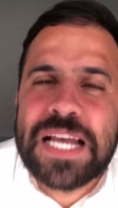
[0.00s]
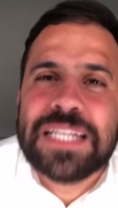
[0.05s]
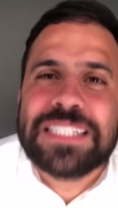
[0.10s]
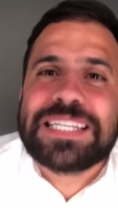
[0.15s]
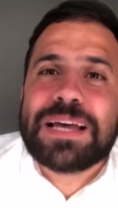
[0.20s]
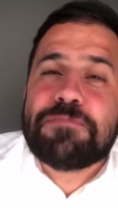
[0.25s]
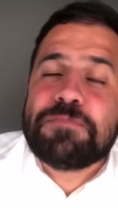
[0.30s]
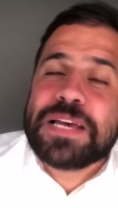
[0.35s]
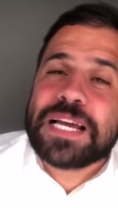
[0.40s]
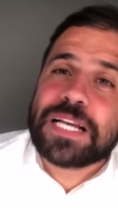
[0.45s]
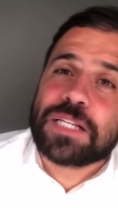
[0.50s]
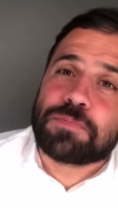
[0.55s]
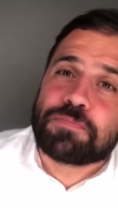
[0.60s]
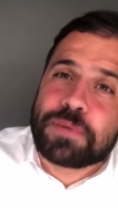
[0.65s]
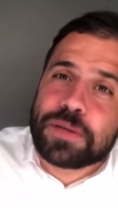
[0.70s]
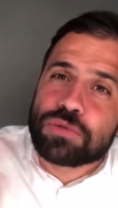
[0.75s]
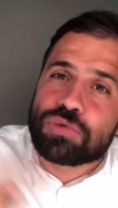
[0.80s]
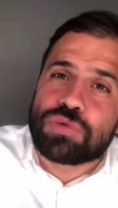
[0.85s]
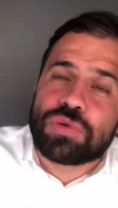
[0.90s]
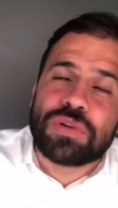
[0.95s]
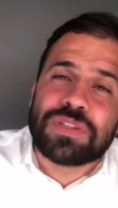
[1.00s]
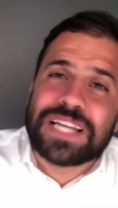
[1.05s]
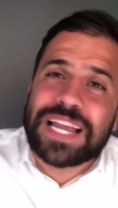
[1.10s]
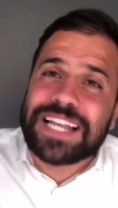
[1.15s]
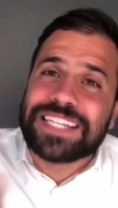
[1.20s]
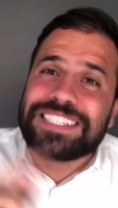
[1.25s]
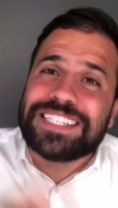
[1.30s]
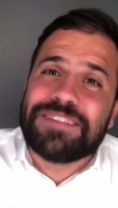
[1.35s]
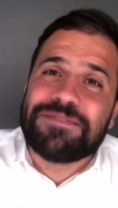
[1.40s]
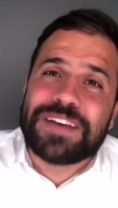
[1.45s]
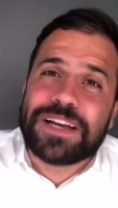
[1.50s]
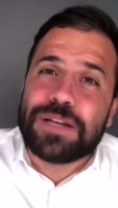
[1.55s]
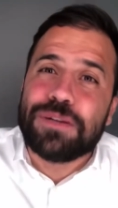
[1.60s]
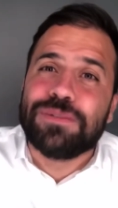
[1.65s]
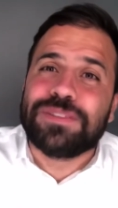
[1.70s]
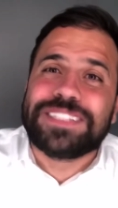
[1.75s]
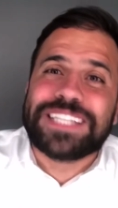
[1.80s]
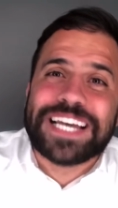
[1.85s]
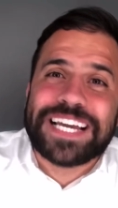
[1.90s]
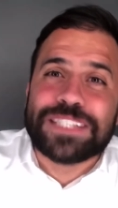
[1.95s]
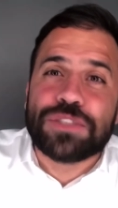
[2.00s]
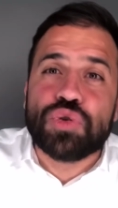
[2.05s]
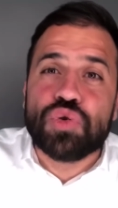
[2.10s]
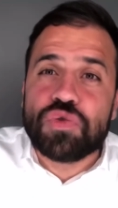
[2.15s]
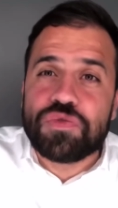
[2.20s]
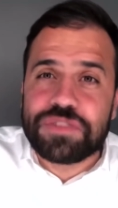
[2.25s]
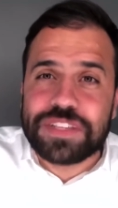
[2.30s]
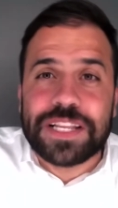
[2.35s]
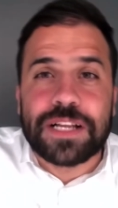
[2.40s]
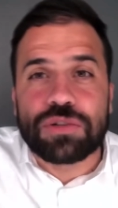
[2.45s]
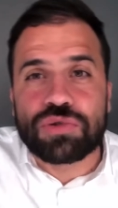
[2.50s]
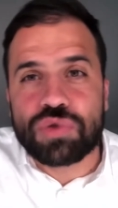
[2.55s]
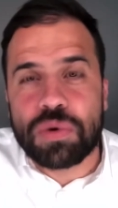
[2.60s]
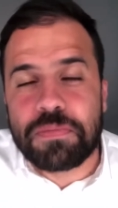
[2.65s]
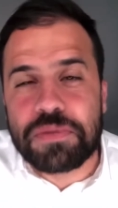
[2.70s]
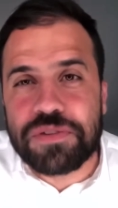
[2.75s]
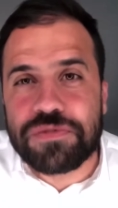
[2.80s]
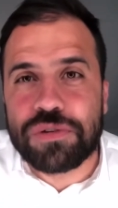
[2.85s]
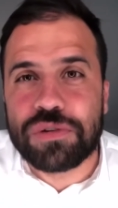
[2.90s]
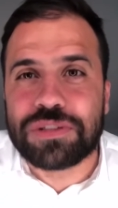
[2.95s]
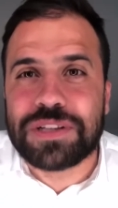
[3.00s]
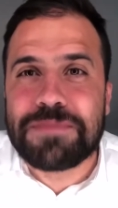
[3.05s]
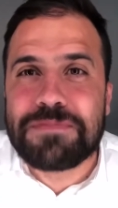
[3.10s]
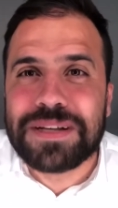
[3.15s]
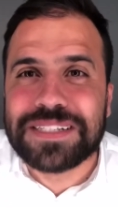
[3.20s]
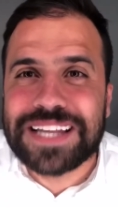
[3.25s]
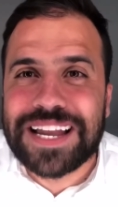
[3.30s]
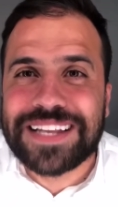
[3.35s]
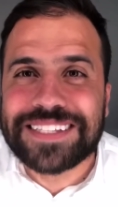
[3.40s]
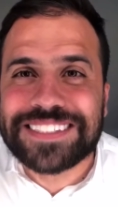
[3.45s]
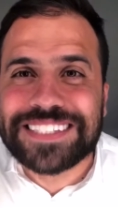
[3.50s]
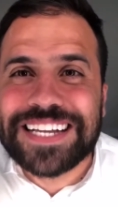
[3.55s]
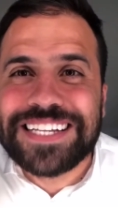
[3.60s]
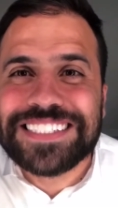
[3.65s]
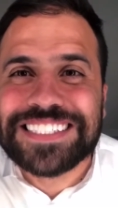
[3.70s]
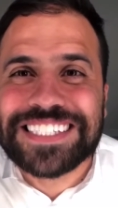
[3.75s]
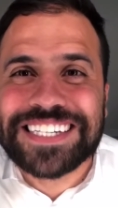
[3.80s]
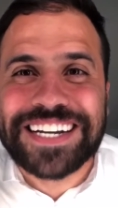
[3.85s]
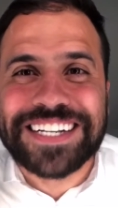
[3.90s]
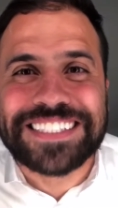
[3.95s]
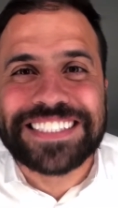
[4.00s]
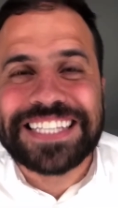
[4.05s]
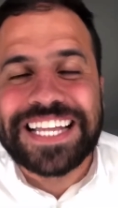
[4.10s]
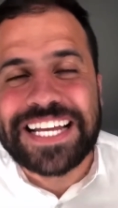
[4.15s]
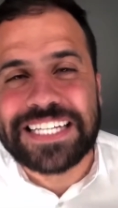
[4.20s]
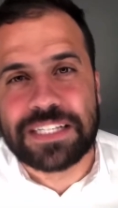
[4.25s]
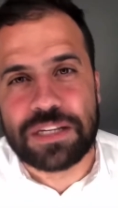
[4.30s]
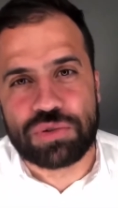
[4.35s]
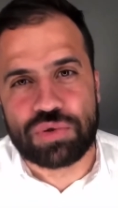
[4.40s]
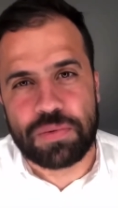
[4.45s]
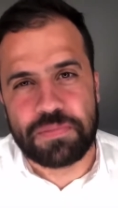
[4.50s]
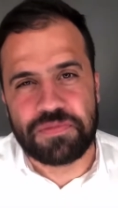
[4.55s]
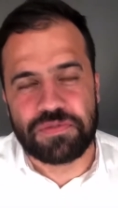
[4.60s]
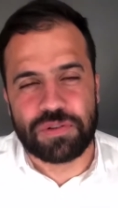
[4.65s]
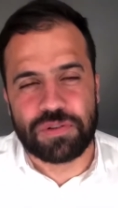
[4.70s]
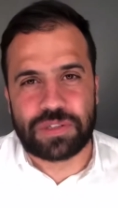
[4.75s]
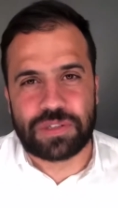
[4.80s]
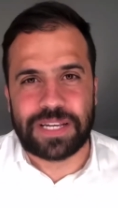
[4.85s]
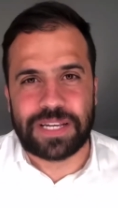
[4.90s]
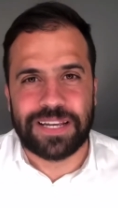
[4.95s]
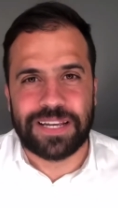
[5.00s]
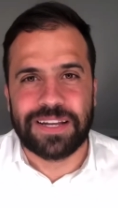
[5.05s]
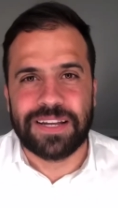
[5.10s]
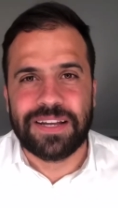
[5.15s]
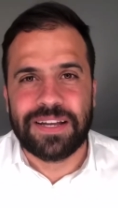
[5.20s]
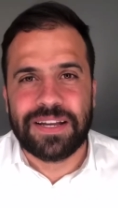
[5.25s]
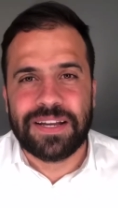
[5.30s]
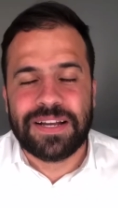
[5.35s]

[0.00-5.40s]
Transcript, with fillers: Sabia que as pessoas elas deveriam ter dúvidas sobre você, mas elas têm certeza sobre você.